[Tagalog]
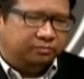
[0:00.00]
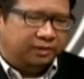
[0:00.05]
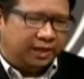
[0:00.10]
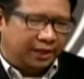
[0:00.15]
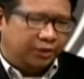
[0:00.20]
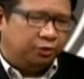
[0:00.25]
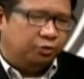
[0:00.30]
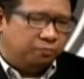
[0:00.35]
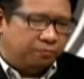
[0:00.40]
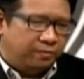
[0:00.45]

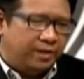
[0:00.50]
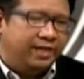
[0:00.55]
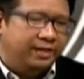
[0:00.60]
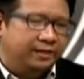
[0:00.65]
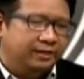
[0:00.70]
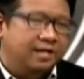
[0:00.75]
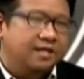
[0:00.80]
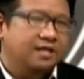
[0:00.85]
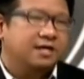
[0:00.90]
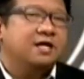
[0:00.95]
Ito ba ay
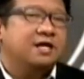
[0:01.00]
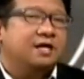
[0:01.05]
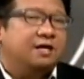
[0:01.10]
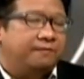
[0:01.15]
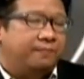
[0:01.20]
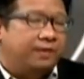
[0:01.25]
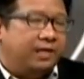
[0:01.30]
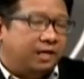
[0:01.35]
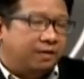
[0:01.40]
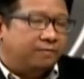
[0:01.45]
talagang
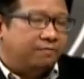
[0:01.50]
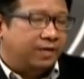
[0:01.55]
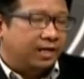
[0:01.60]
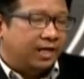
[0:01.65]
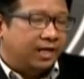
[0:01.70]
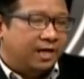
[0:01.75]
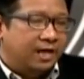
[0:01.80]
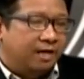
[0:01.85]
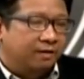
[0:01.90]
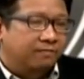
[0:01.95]

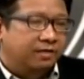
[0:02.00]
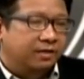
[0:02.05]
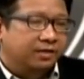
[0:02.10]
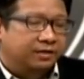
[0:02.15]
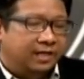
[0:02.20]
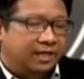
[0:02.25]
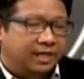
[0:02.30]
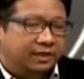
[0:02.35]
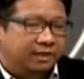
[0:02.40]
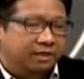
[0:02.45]
kapaki-pakinabang
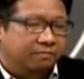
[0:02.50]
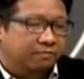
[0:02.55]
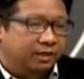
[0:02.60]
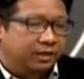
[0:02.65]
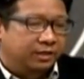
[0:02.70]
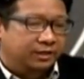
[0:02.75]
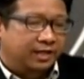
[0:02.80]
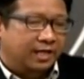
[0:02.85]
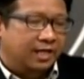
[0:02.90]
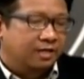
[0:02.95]
sa ating
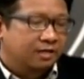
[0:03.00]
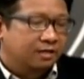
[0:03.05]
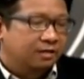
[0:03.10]
bansa?